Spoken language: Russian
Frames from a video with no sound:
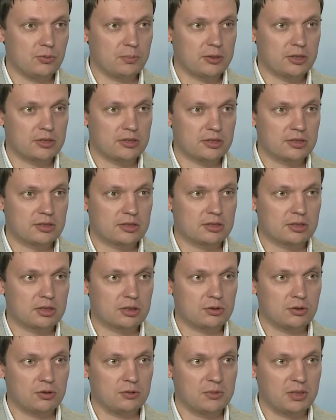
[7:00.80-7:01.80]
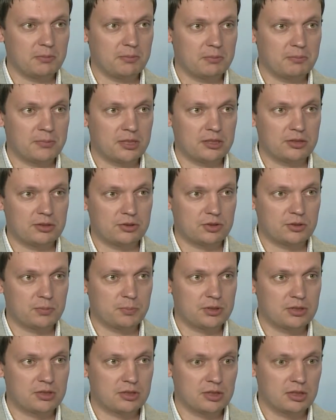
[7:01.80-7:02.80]
процесса, с которым нам обратился
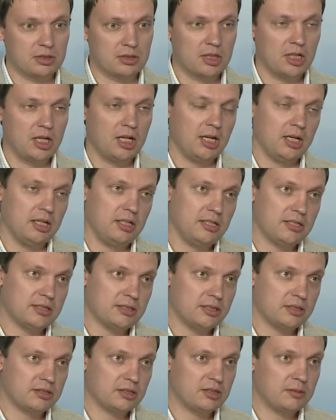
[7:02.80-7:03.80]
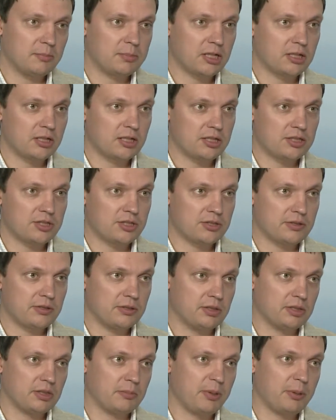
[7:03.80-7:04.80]
пациент. Если это
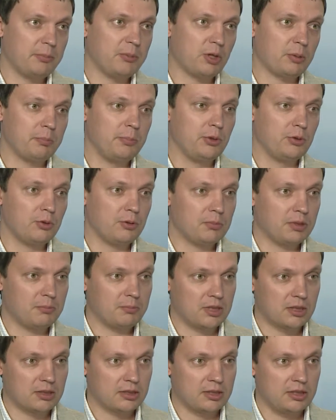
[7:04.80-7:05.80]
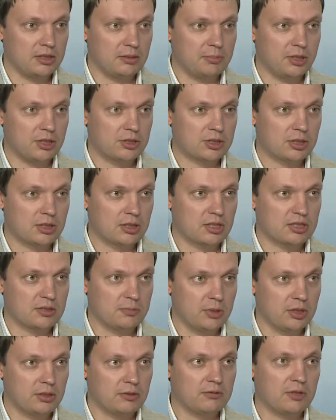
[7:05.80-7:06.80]
доброкачественная, например, миома матки небольших
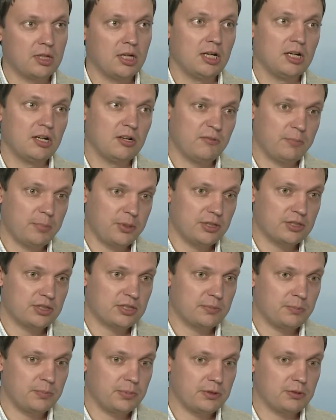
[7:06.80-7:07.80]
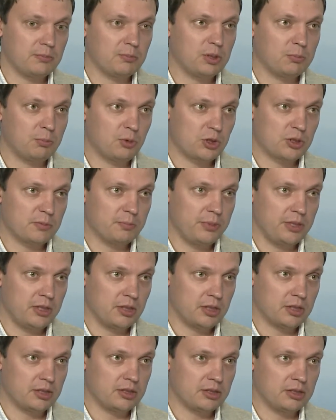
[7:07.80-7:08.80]
размеров, принципе, мы можем
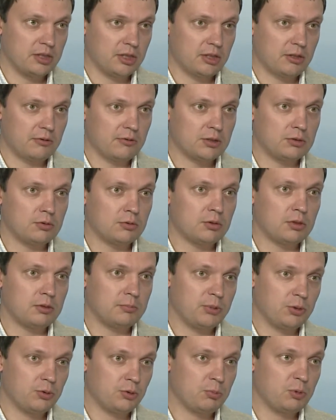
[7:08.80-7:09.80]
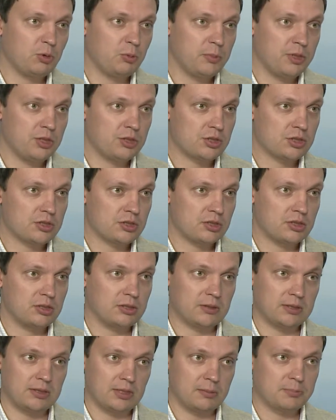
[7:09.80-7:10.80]
перекрыть не кровоток, миома уменьшится
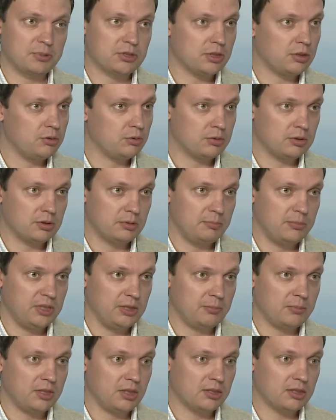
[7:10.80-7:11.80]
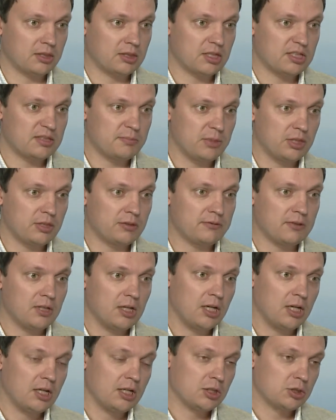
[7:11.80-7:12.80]
до абсолютно минимальных размеров,
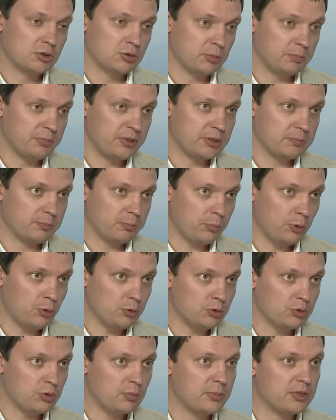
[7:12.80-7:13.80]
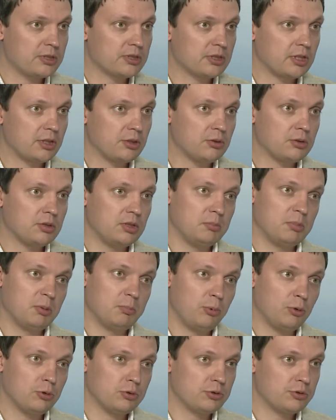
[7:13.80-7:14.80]
что полностью перестает, либо
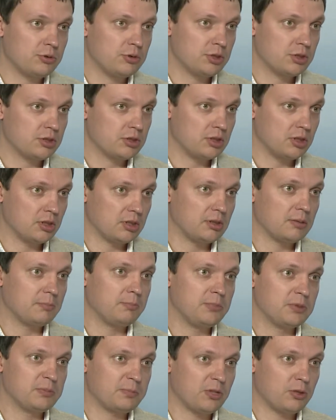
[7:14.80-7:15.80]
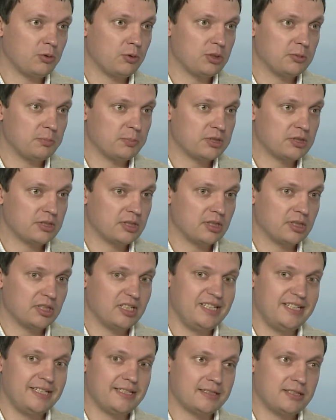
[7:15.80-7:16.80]
полностью исчезает, беспокоить пациента.
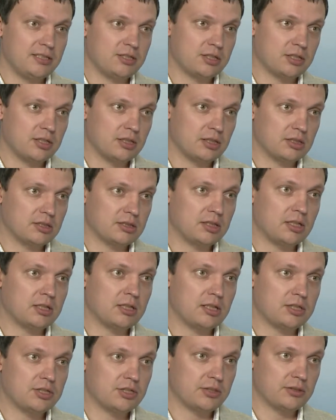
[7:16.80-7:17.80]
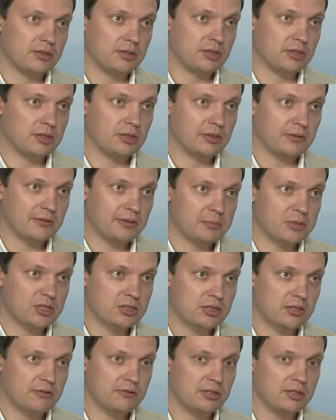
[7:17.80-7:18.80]
Если же это злокачественное
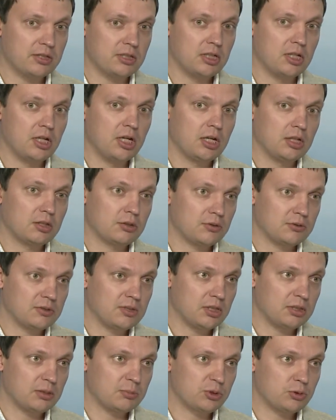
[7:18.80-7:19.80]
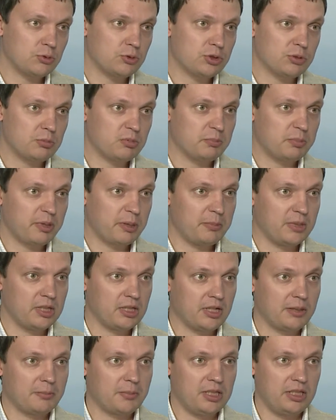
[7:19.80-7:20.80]
новообразование, то в данном случае мы
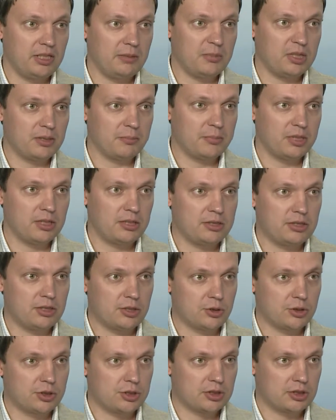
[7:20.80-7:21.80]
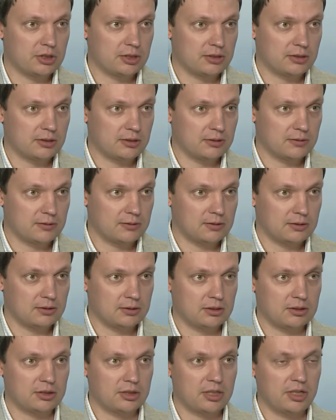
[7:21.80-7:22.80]
применяем химиоэмболизирующие
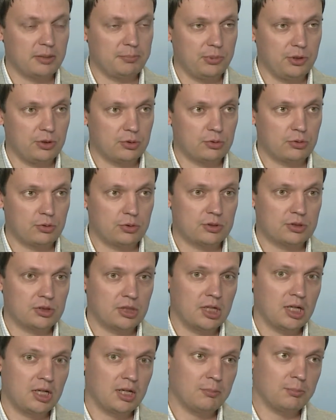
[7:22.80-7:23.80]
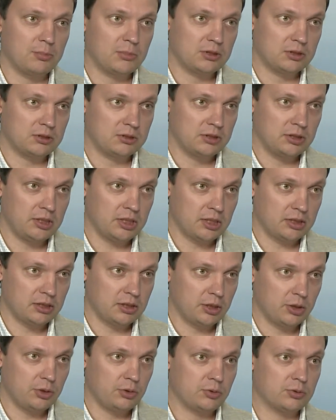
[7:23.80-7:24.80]
э, терапии. То есть мы, я
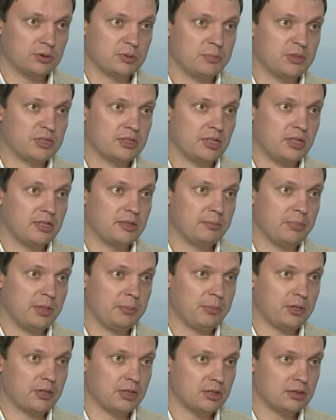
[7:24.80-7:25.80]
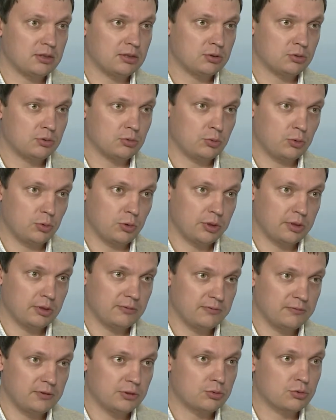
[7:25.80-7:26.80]
отдаю специальный препарат сухой,
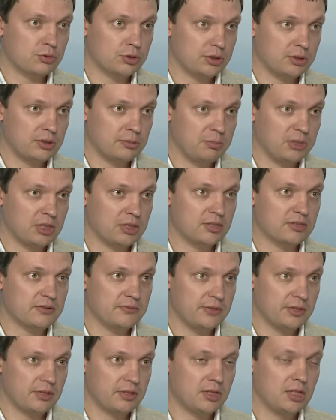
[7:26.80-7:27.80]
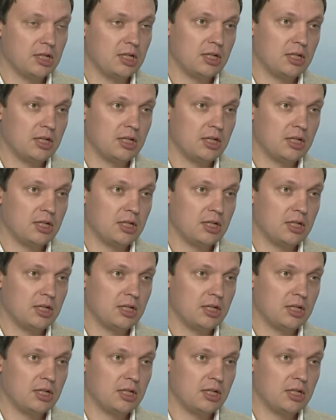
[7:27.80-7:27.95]
высушенный микросферы